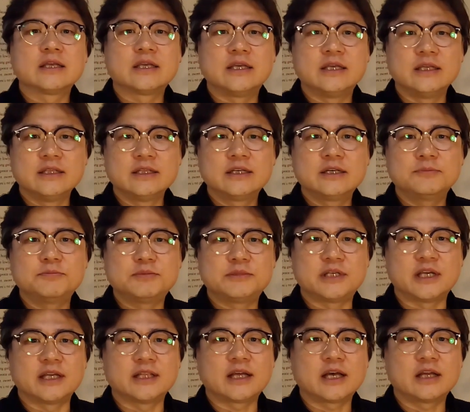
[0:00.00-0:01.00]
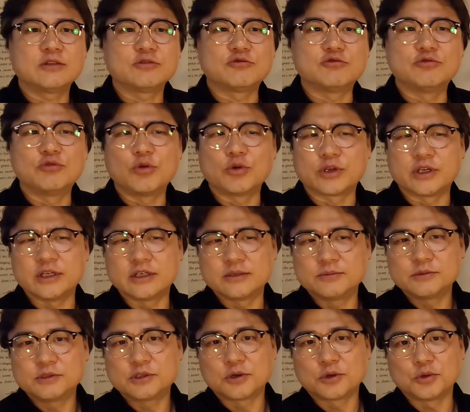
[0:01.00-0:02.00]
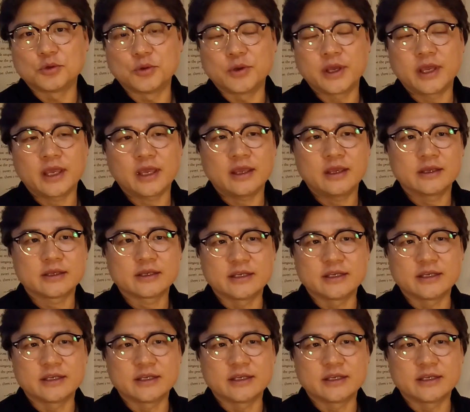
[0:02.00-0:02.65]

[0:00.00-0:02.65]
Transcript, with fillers: 긴급 재난구호 기금 정도의